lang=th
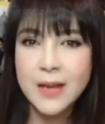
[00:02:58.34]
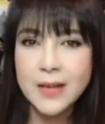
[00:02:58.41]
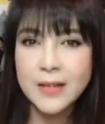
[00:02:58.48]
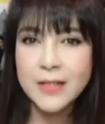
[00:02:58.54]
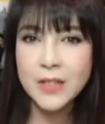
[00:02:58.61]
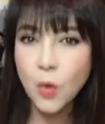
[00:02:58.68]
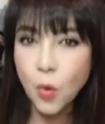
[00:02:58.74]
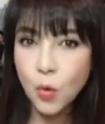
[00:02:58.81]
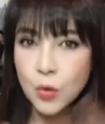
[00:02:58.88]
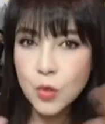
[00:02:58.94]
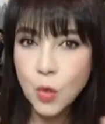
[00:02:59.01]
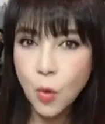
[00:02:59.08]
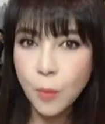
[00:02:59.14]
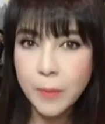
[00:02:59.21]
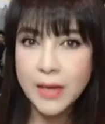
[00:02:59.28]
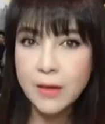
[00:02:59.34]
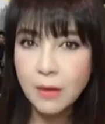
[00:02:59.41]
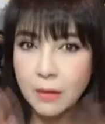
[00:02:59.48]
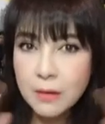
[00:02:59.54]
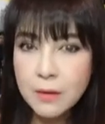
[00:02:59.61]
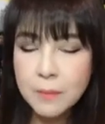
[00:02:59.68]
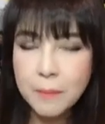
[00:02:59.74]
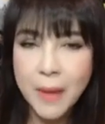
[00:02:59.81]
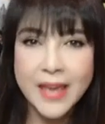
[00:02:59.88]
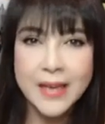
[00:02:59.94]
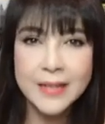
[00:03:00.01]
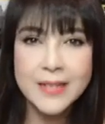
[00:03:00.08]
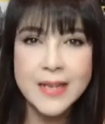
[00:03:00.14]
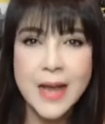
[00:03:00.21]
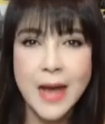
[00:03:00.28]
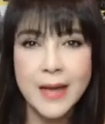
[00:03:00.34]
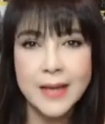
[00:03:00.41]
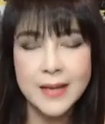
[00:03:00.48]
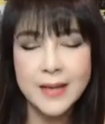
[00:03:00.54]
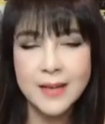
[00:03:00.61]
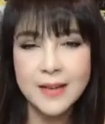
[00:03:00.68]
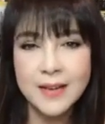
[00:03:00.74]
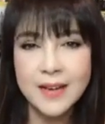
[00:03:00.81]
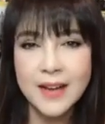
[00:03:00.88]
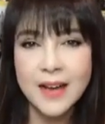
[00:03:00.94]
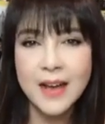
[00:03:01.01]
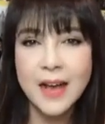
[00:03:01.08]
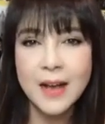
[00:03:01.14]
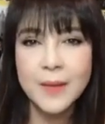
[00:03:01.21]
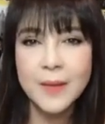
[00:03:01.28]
จะโกโซบิกก็คือไปกันใหญ่นะคะ